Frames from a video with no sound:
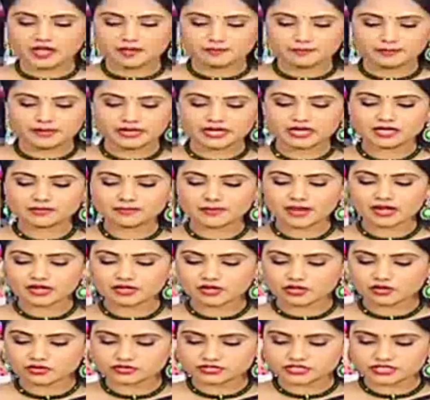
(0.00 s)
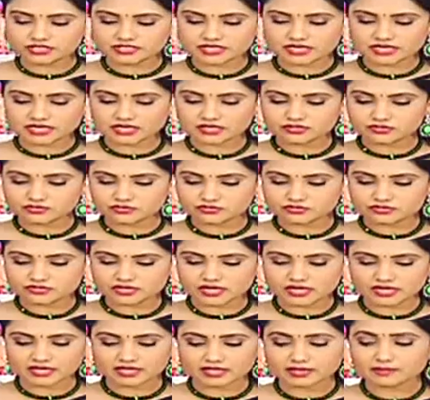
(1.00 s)
మిడిల్ పార్ట్లో వచ్చేసరికి
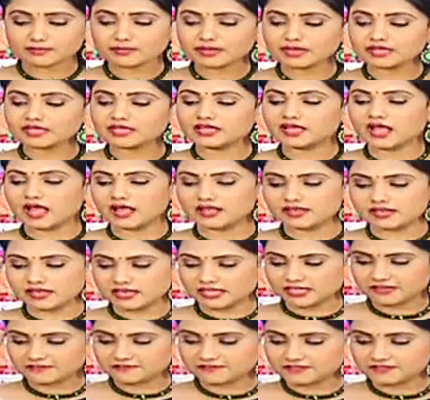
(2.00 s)
చూస్తున్నారు కదా మనకి ఆ లీఫ్